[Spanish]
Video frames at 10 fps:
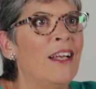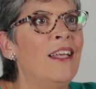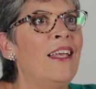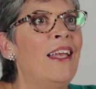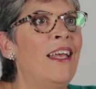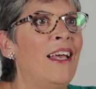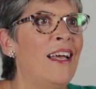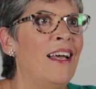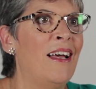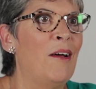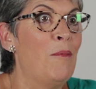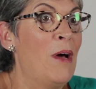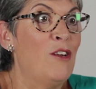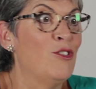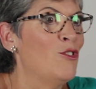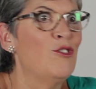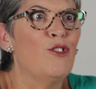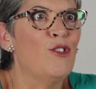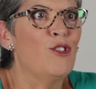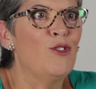Eh, a nosotros
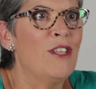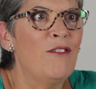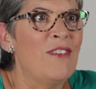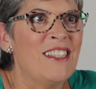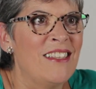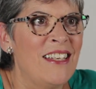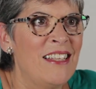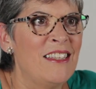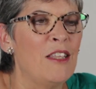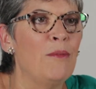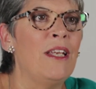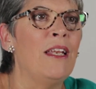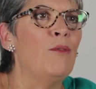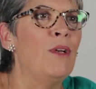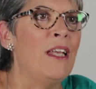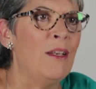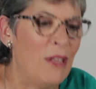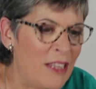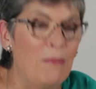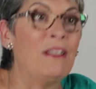nos resulta fascinante de ver en
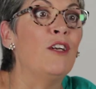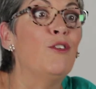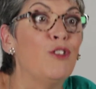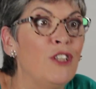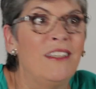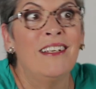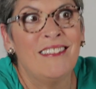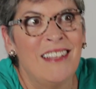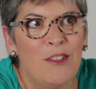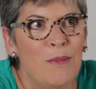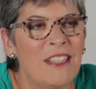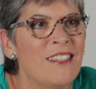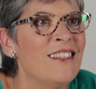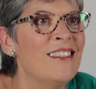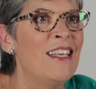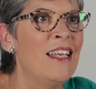una, etapa tan cortita, seis meses,